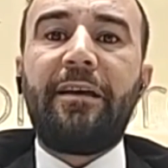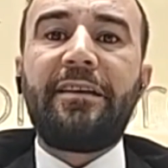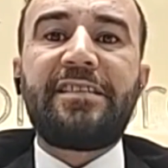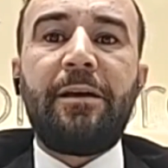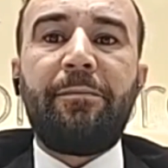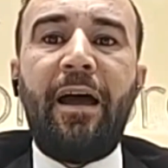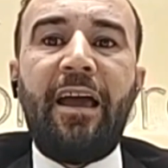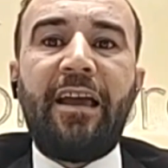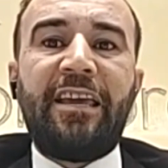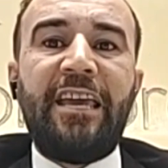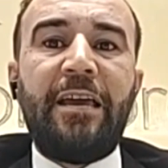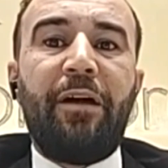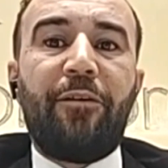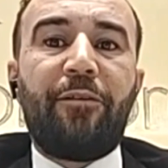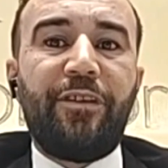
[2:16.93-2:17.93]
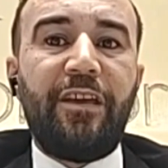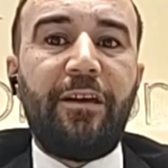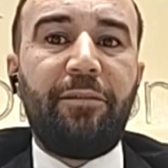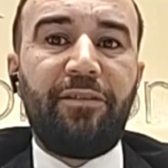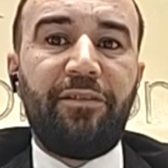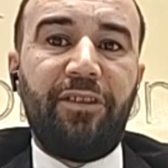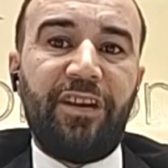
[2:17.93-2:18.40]
السبائك هي معفيه
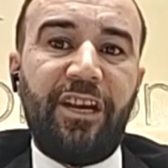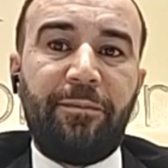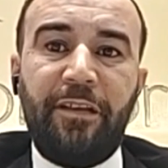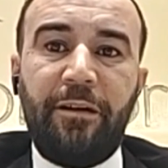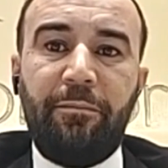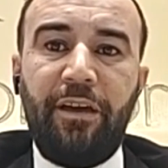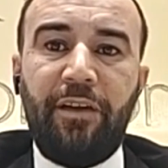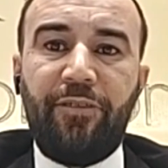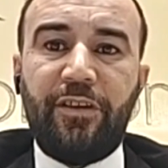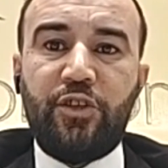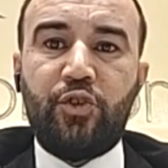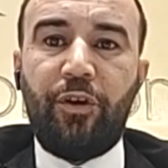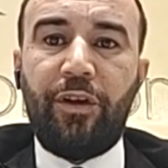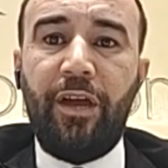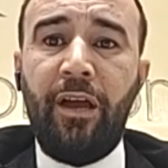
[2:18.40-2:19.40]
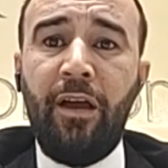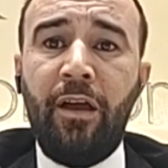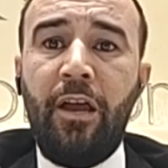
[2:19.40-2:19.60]
من ضريبه الميرفيش تويا